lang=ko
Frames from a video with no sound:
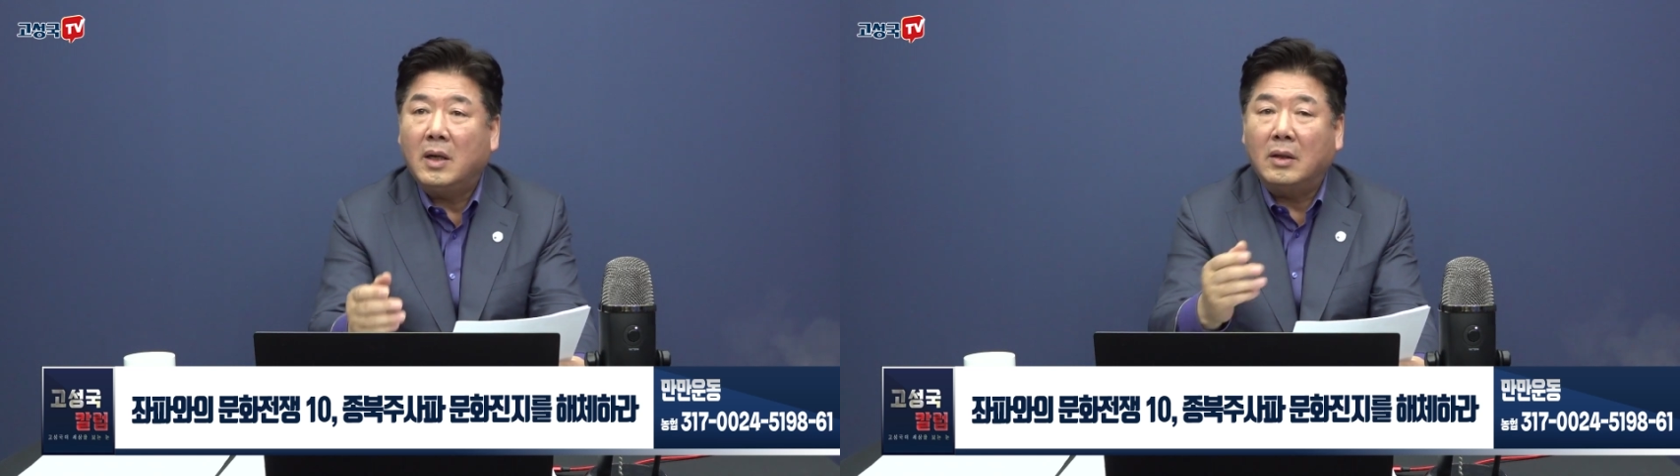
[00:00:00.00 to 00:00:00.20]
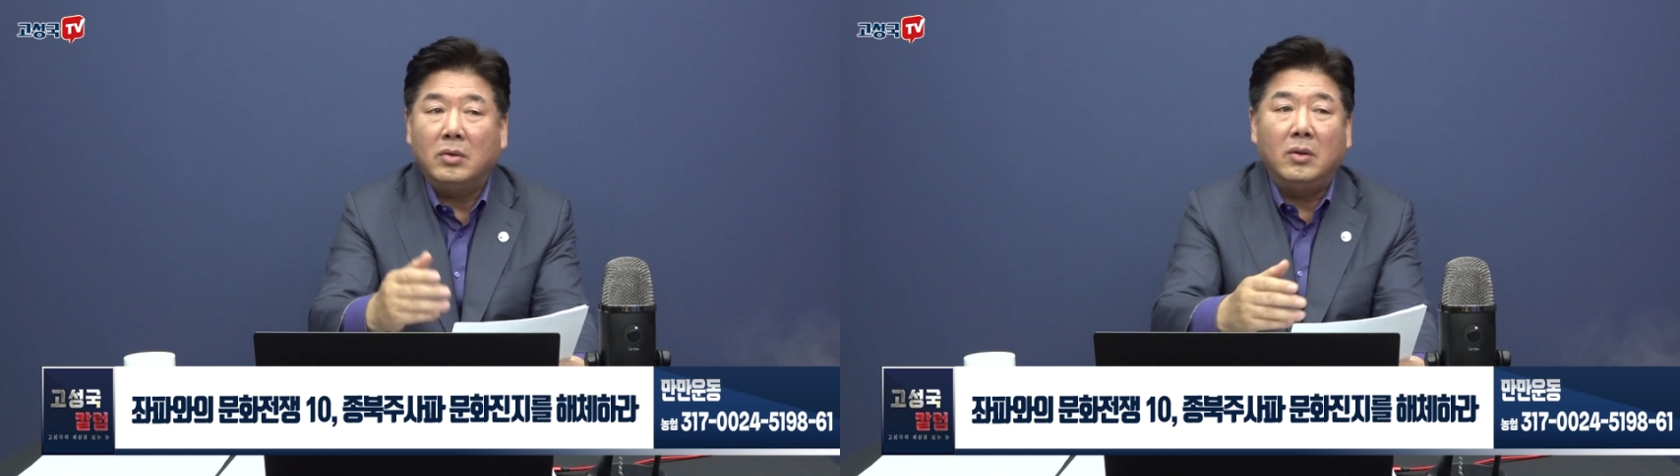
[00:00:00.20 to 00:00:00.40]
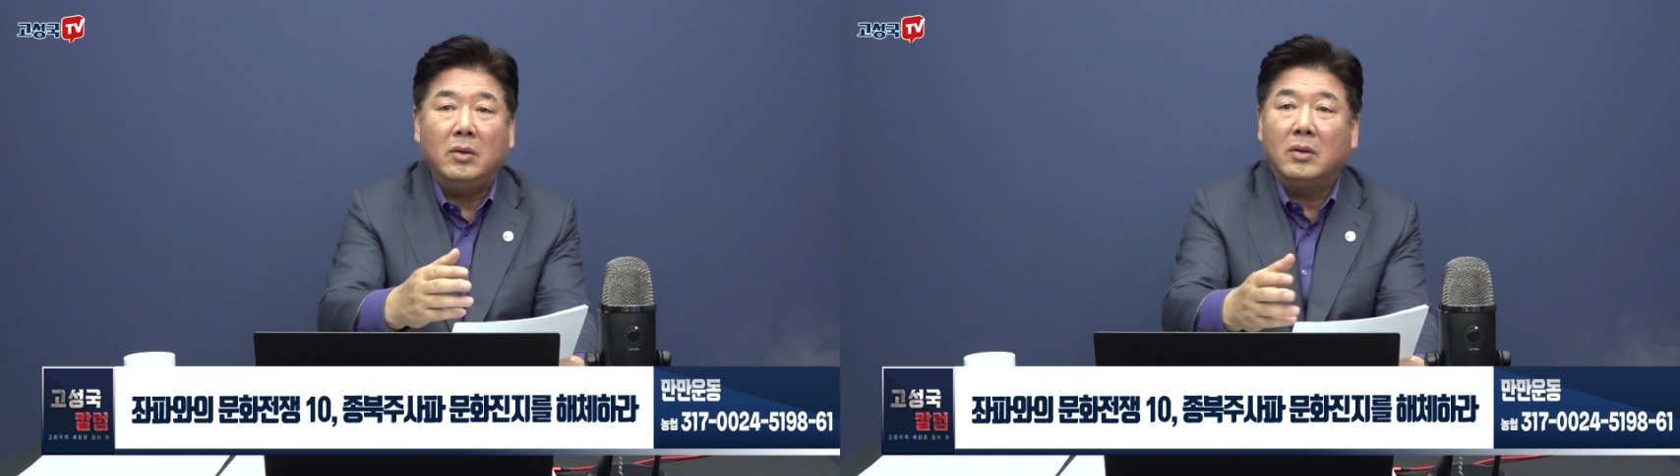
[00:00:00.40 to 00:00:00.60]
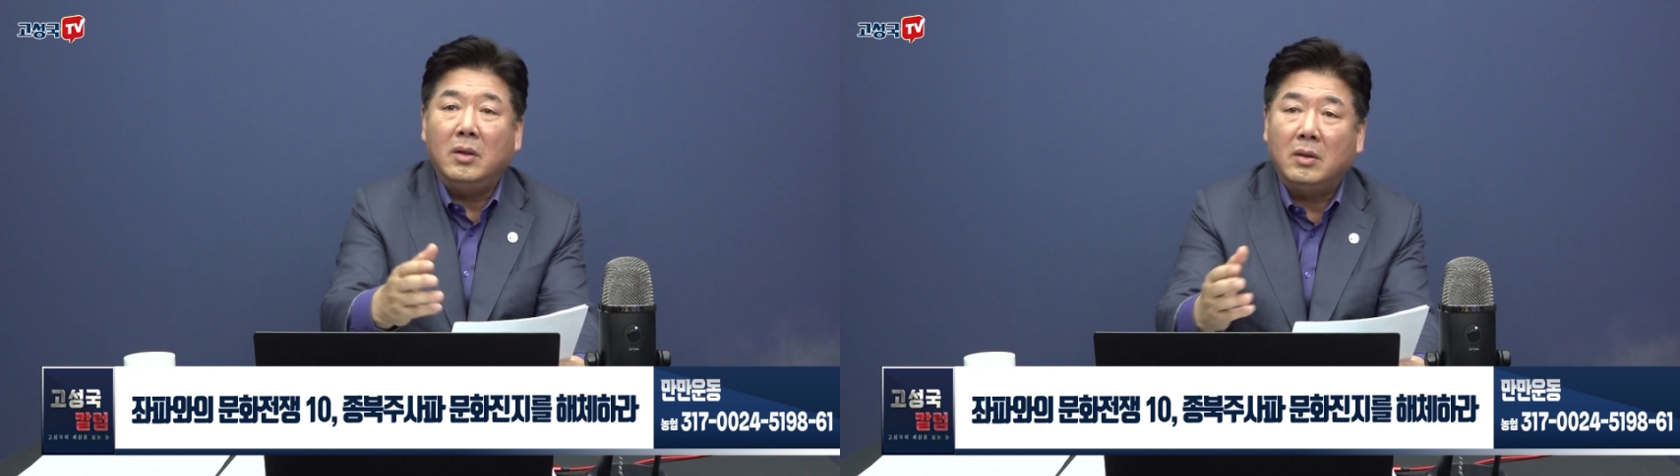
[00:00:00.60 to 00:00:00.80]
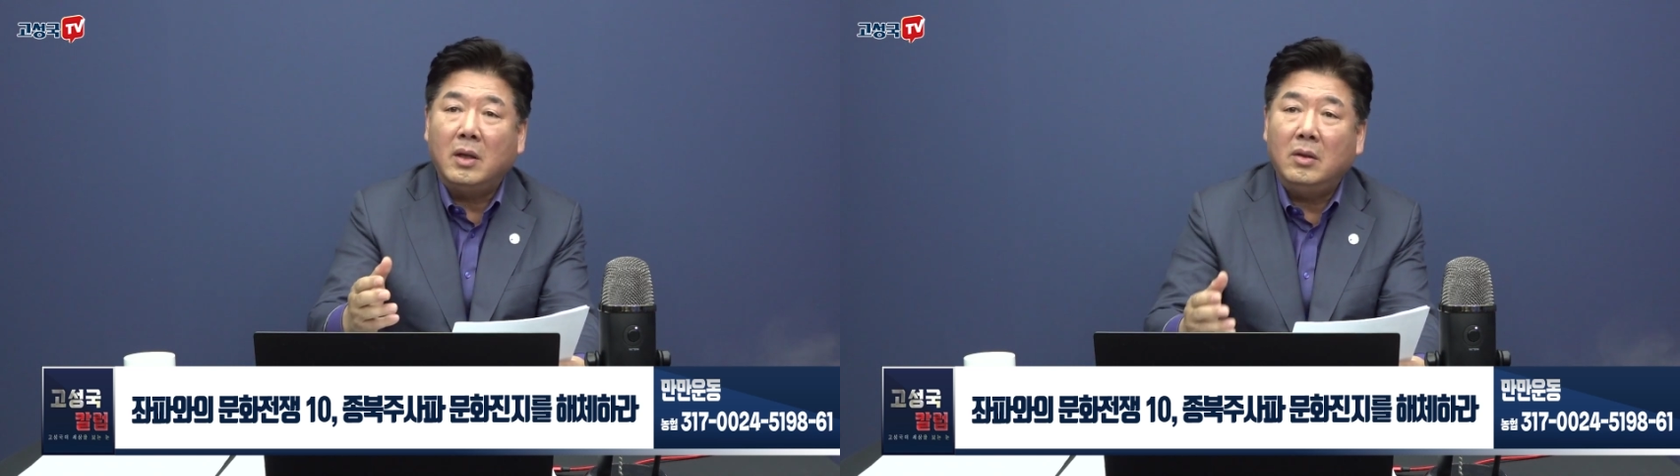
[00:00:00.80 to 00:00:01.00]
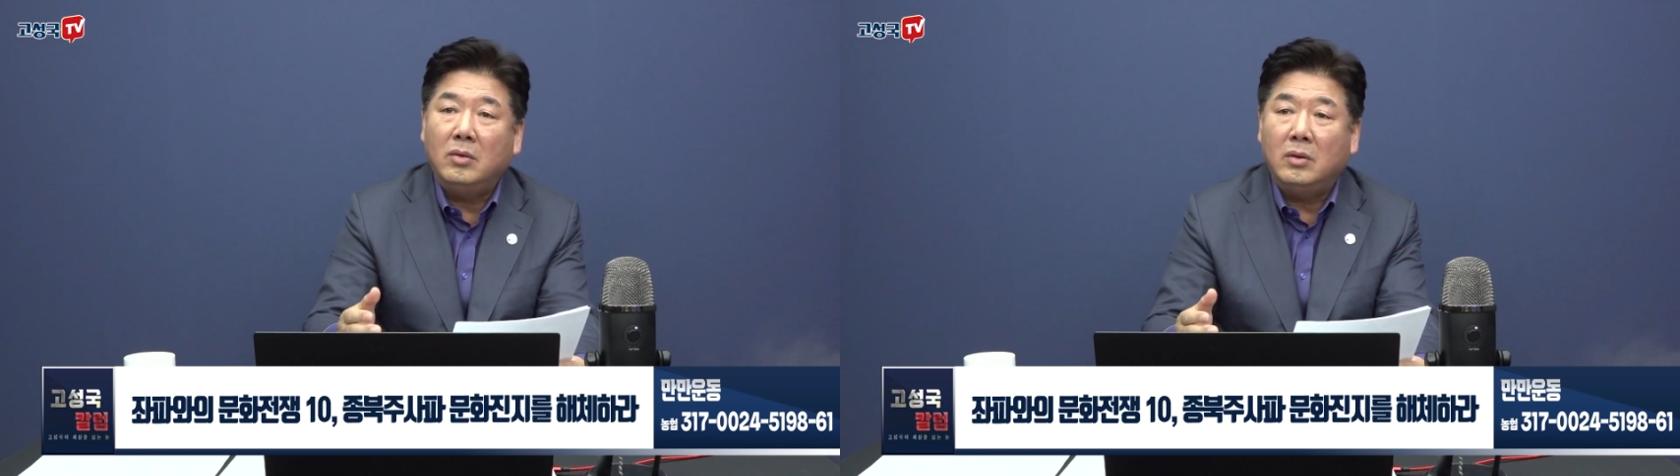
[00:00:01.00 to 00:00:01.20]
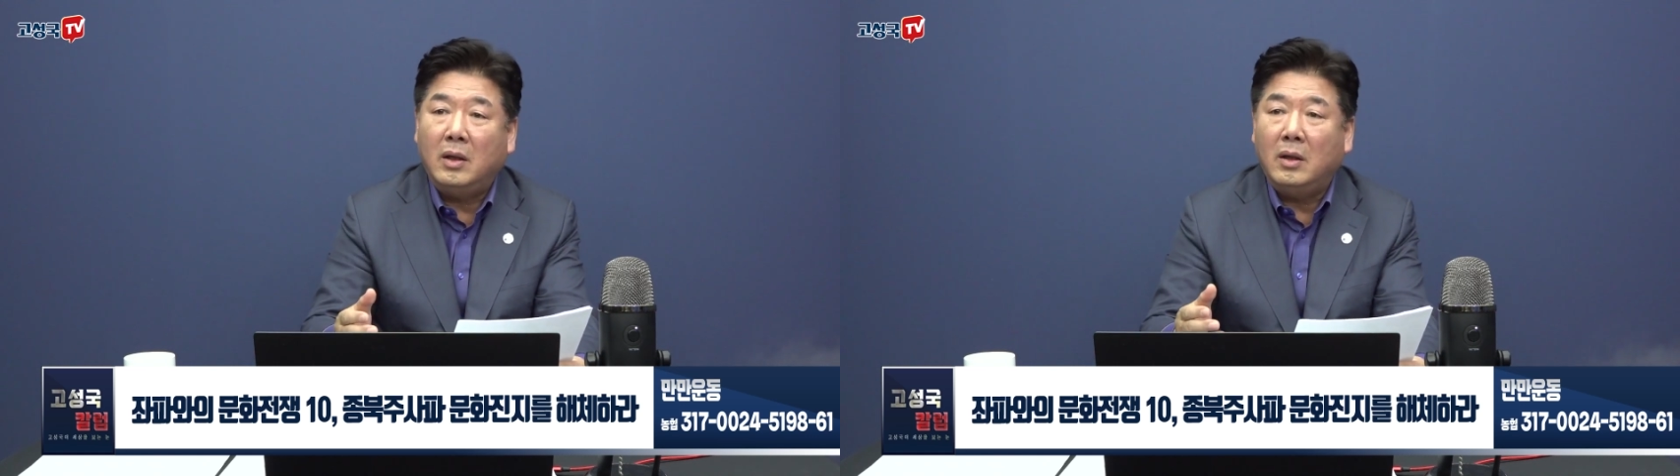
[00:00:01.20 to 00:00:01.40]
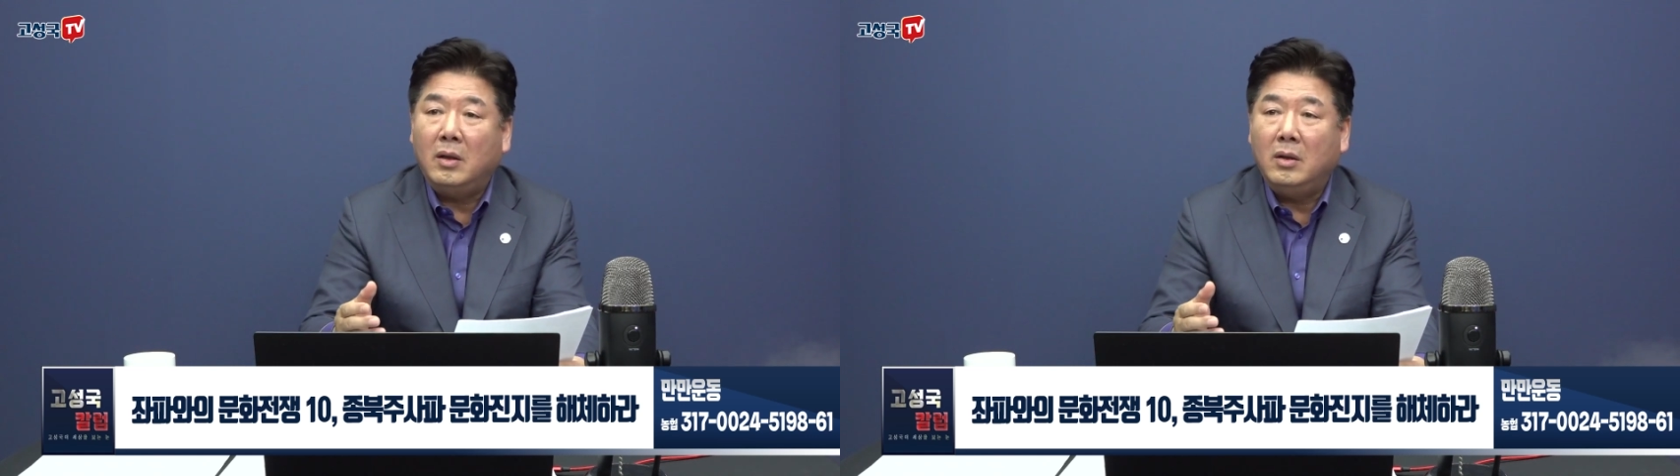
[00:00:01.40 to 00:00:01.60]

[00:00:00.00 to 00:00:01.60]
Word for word: 가서 이렇게 이렇게 했는데